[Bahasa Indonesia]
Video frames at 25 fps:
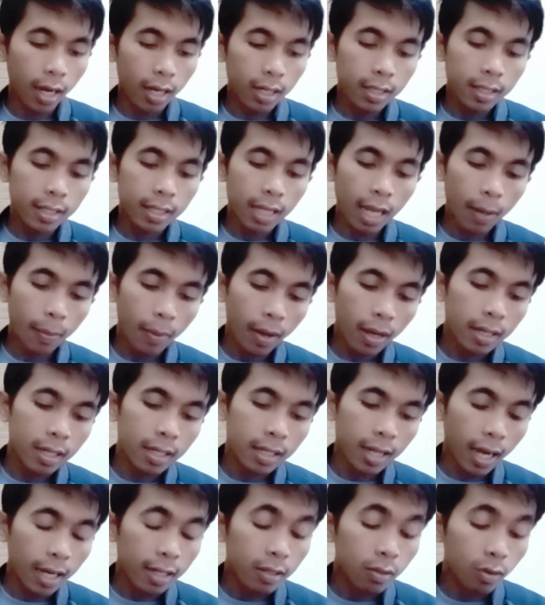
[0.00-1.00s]
sama
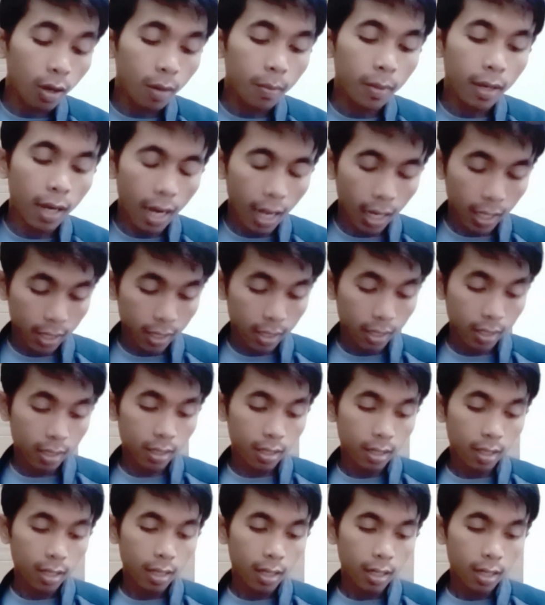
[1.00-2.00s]
dengan 12
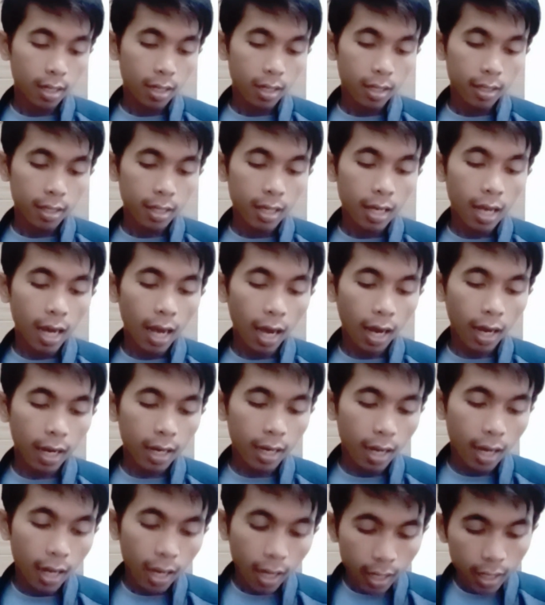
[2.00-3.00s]
Tiga
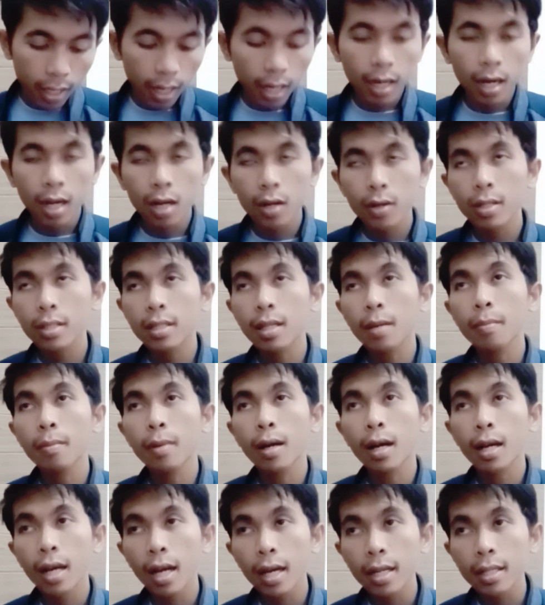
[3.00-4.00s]
angka yang kalau
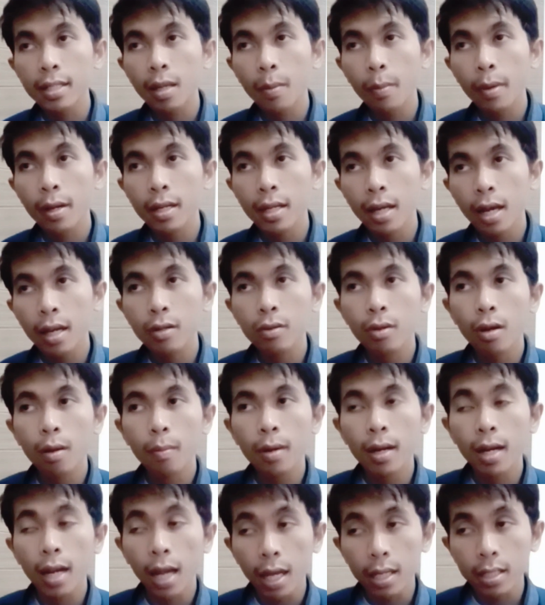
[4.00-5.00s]
ditambahkan sama dengan
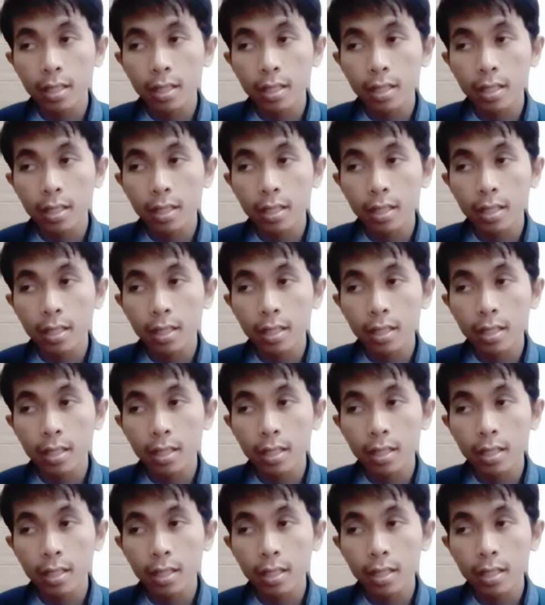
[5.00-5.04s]
12 eh,